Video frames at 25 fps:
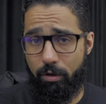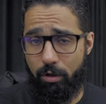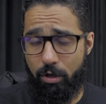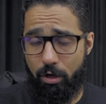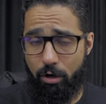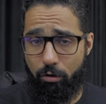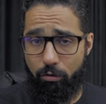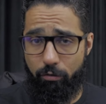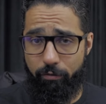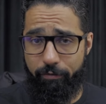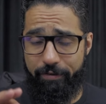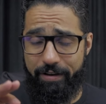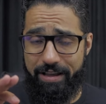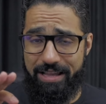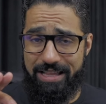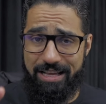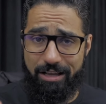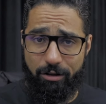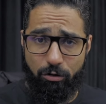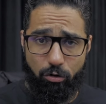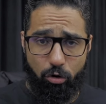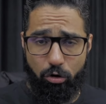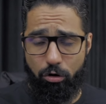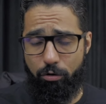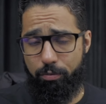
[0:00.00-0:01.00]
Um
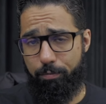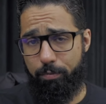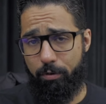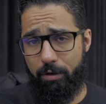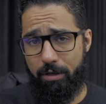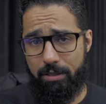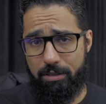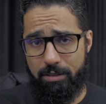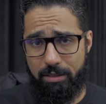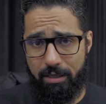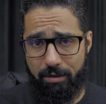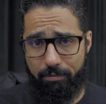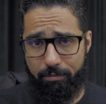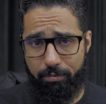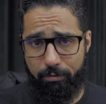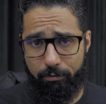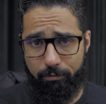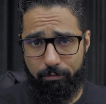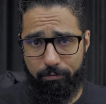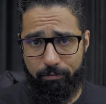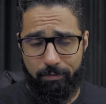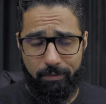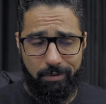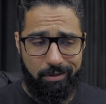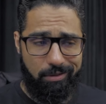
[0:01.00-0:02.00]
vendedor, por exemplo,
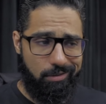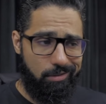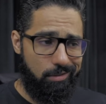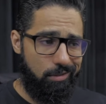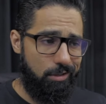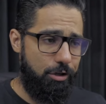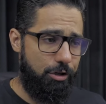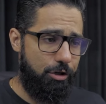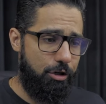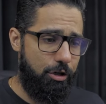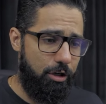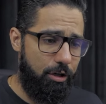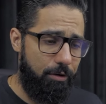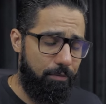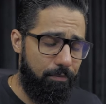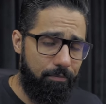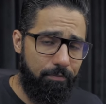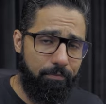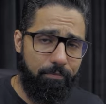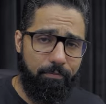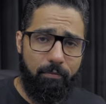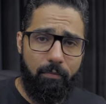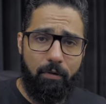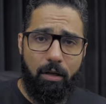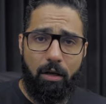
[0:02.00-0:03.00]
de
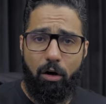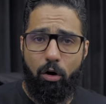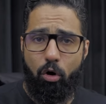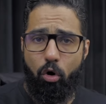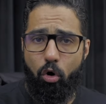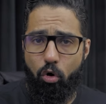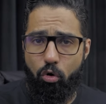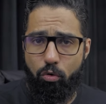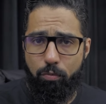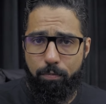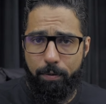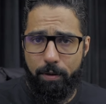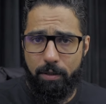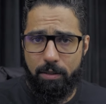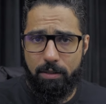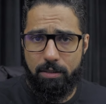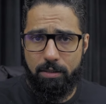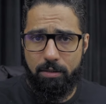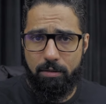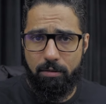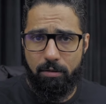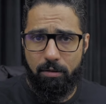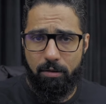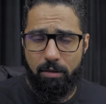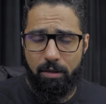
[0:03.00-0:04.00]

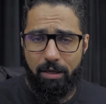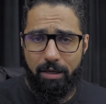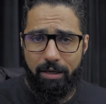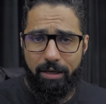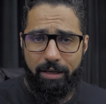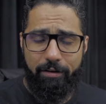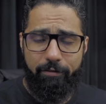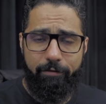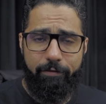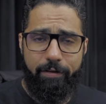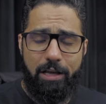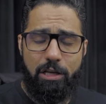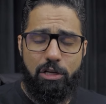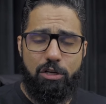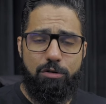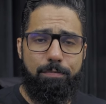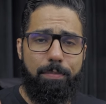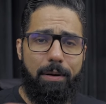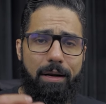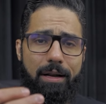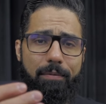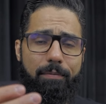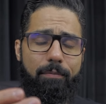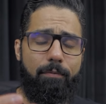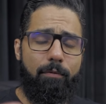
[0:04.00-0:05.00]
roupas, que vende
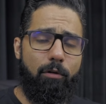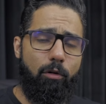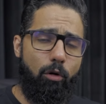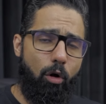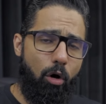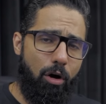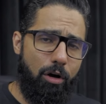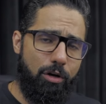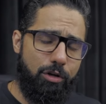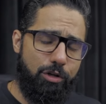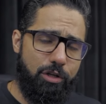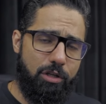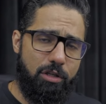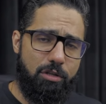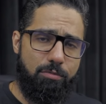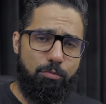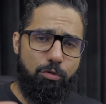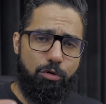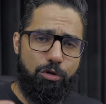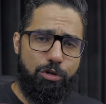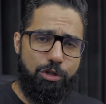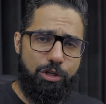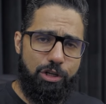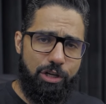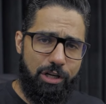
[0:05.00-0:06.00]
para lojas,
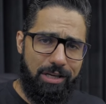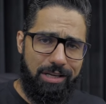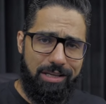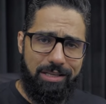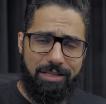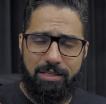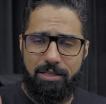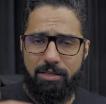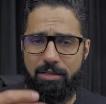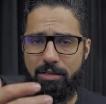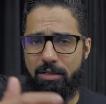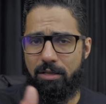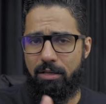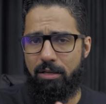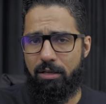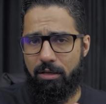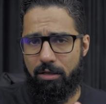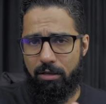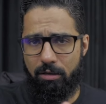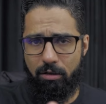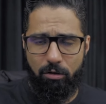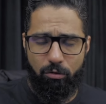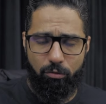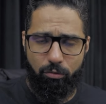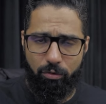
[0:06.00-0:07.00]
boutiques
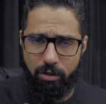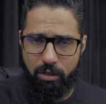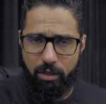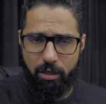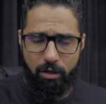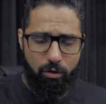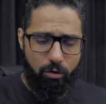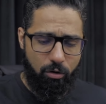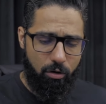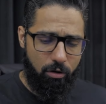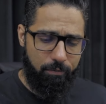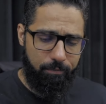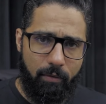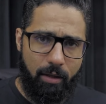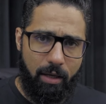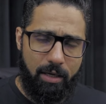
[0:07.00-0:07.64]
do interior.